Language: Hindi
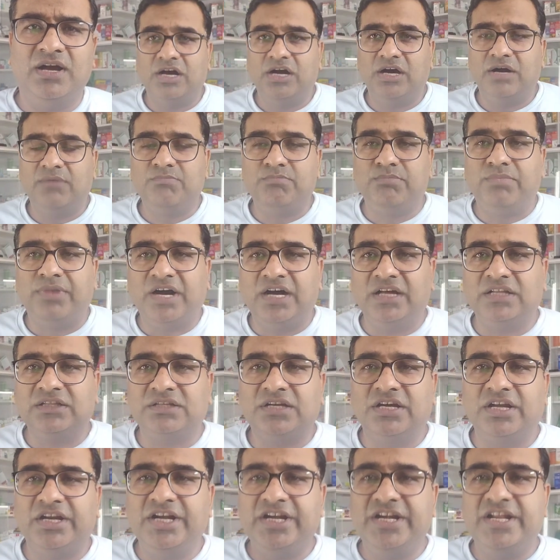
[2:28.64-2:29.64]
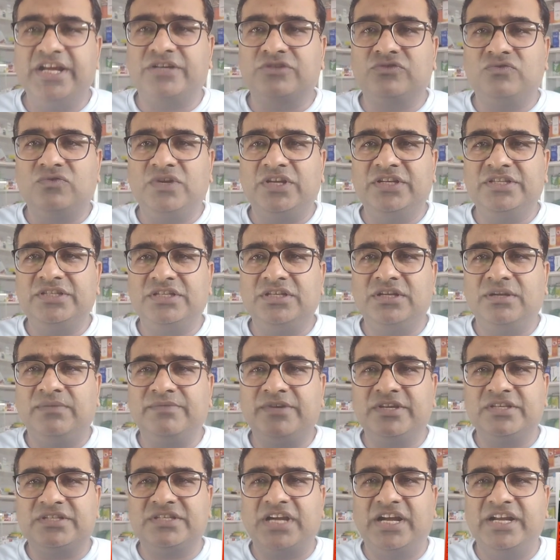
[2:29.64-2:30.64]
अब बात करें डेक्सोनेन
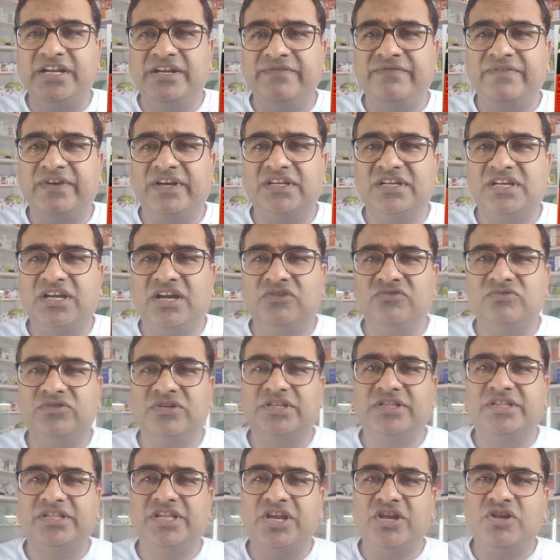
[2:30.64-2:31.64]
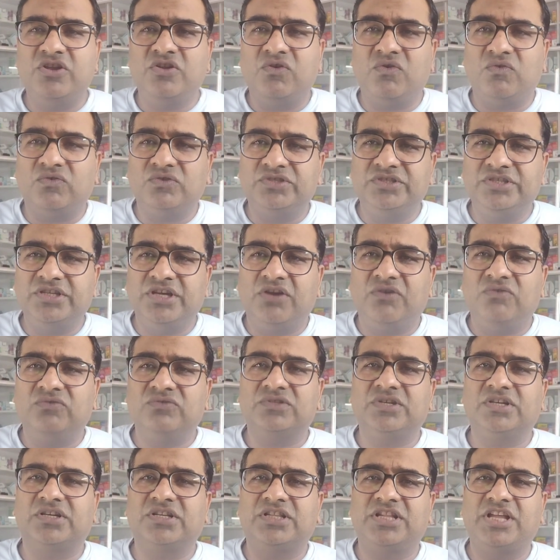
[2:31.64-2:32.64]
सिरप के साइड इफ़ेक्ट क्या हो सकते हैं नोजिया हो
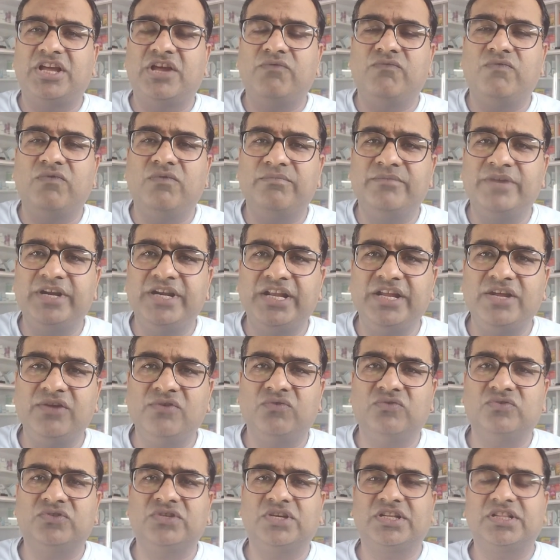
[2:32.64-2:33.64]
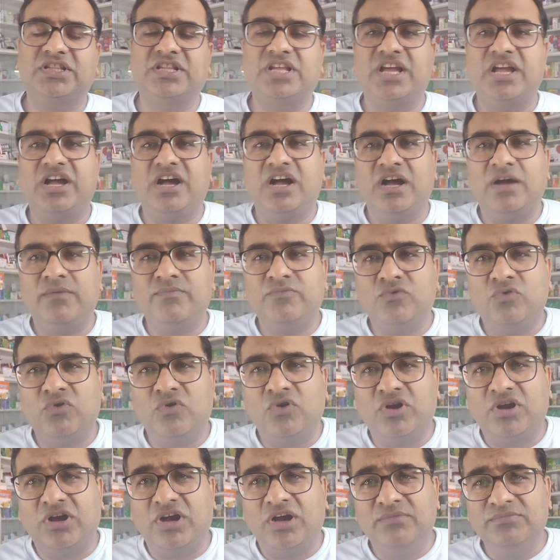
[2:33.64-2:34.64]
सकता है वोमिटिंग हो सकता है आपको
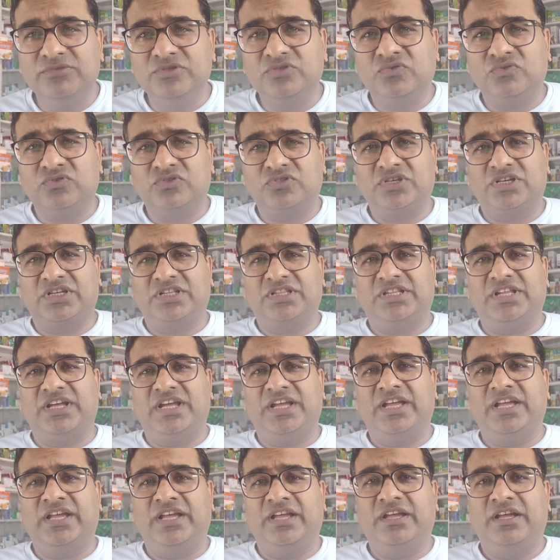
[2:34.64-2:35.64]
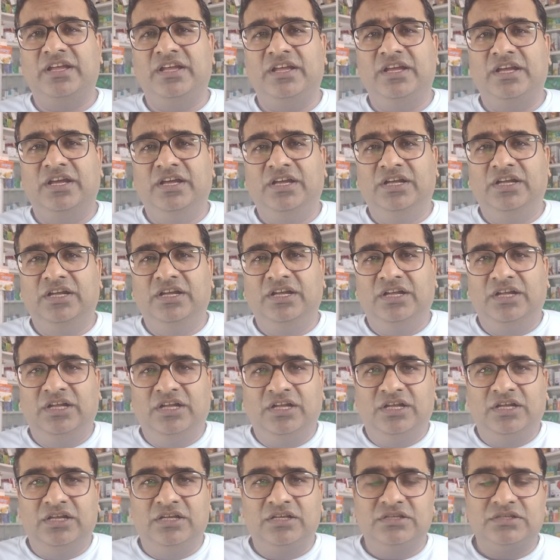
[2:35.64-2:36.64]
कब्ज हो सकता है
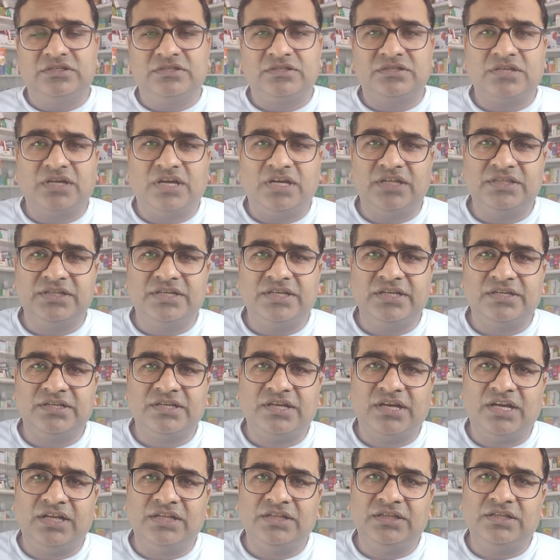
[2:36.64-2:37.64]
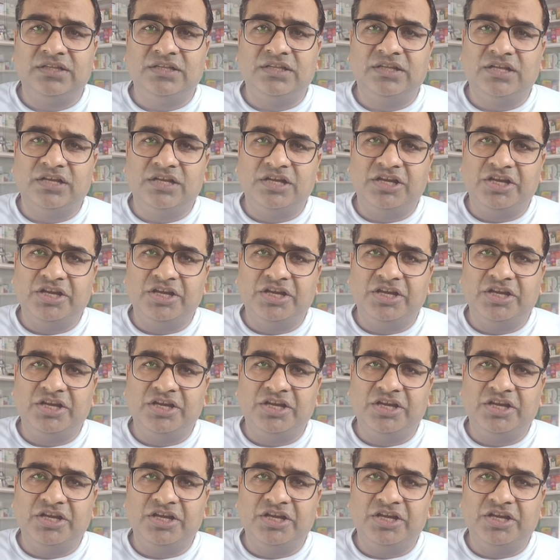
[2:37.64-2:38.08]
साथ के साथ